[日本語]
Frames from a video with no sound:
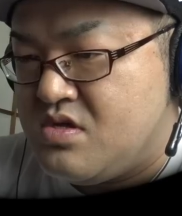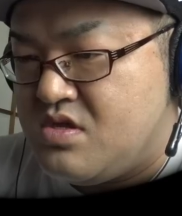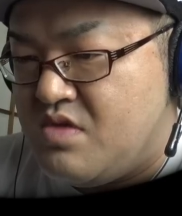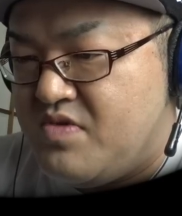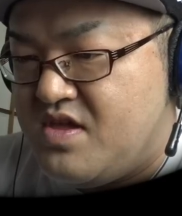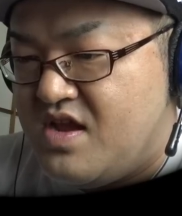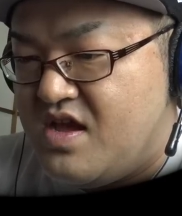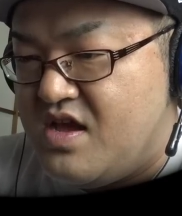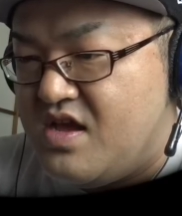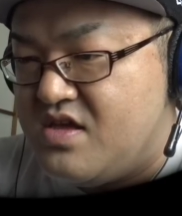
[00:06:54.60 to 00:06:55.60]
で
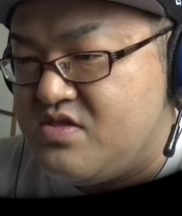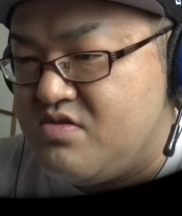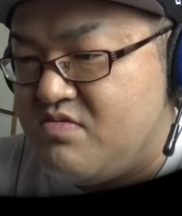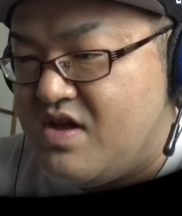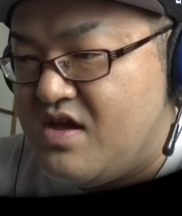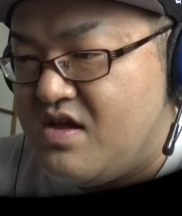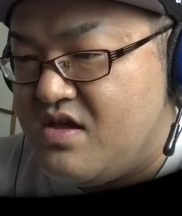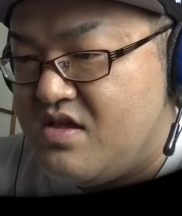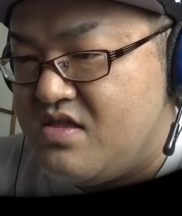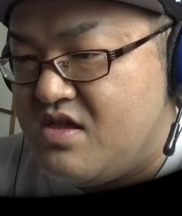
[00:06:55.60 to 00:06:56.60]
ミラージュは
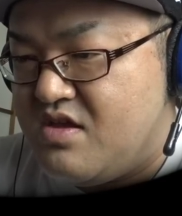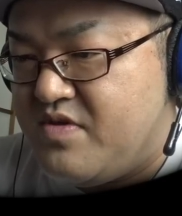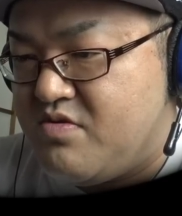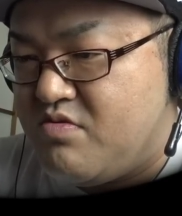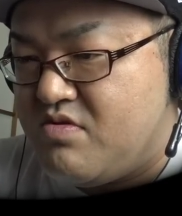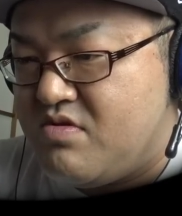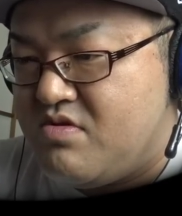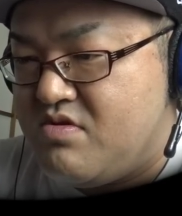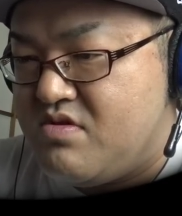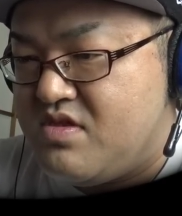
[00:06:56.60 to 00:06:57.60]
なるべ
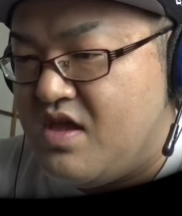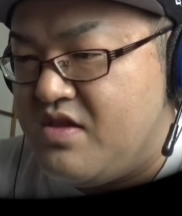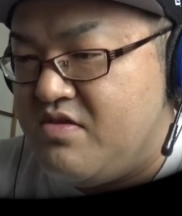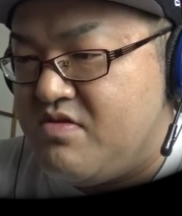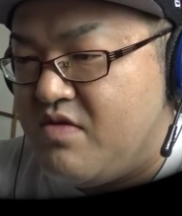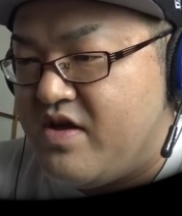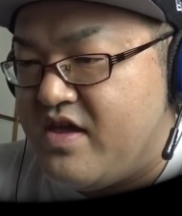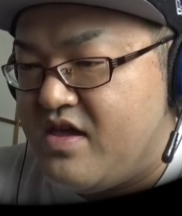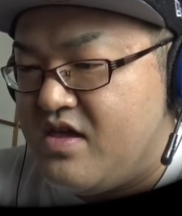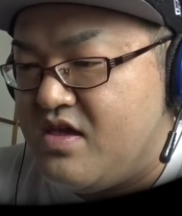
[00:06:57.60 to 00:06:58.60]
く電流側
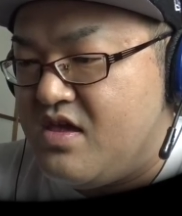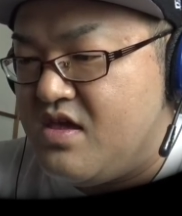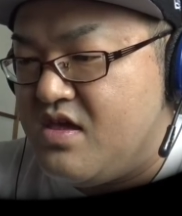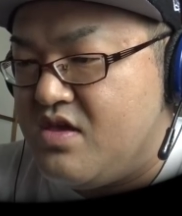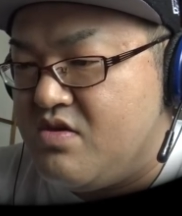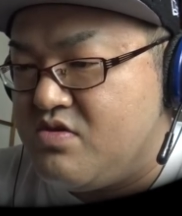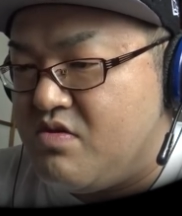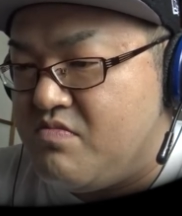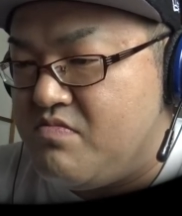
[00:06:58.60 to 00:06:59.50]
へ。よいしょ